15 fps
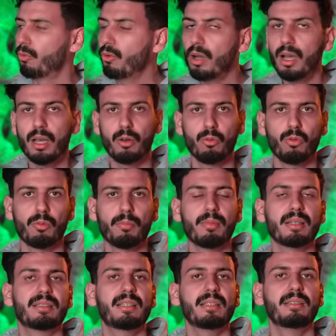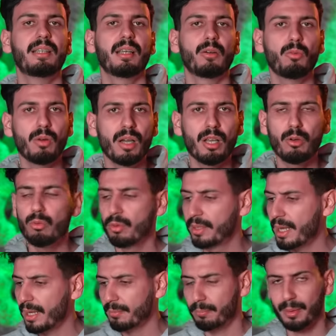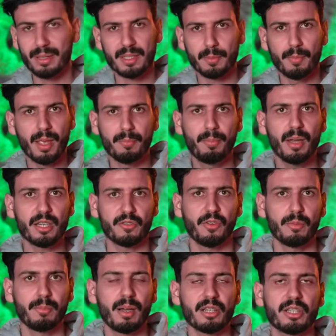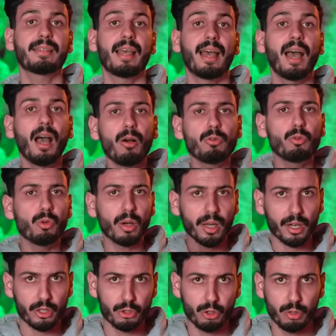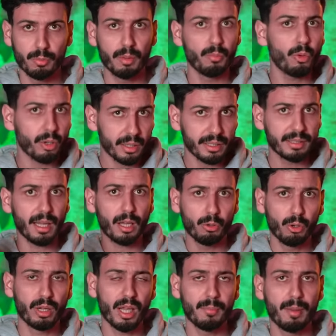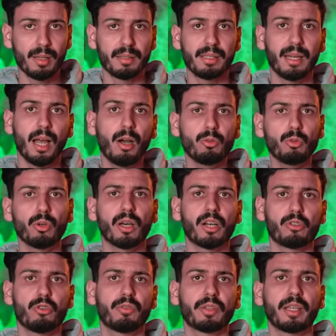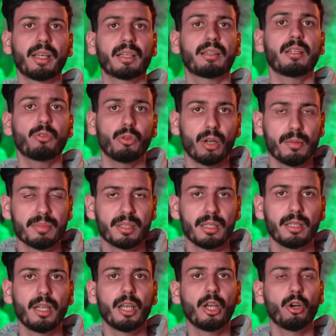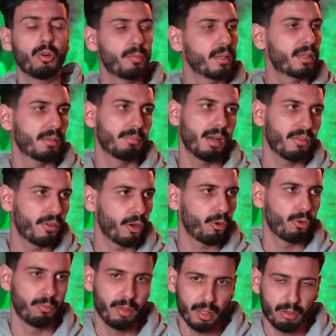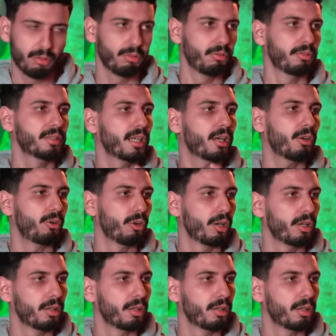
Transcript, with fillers: والو ما زاد دار والو قاعد بريسك ما يباش في الماتش عاودوا خرجوه من المور اللي دخلوه كبادل عاودوا خرجوه في الدقيقه 53 ومن تما فاقوا به وسرحوه